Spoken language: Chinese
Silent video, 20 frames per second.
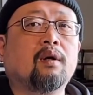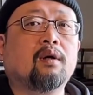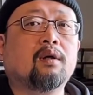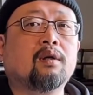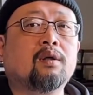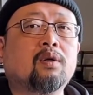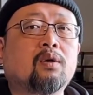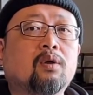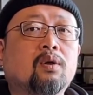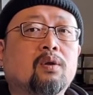
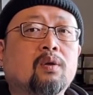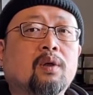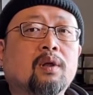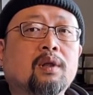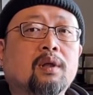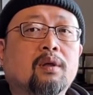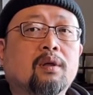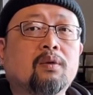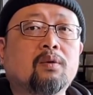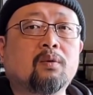就是说
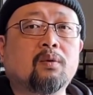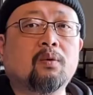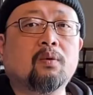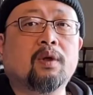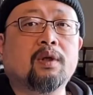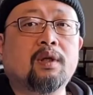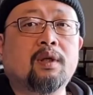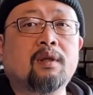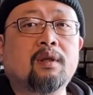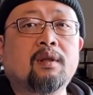呢，如
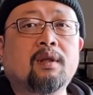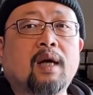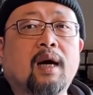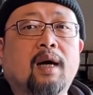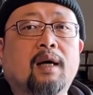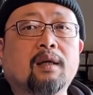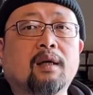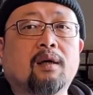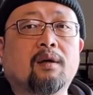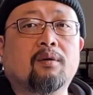果您
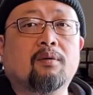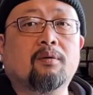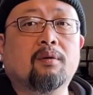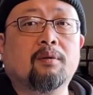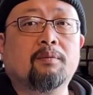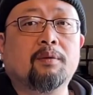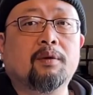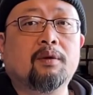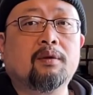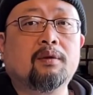达到我
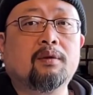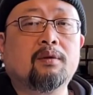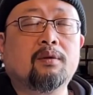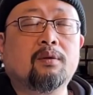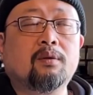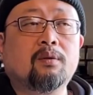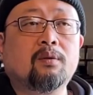们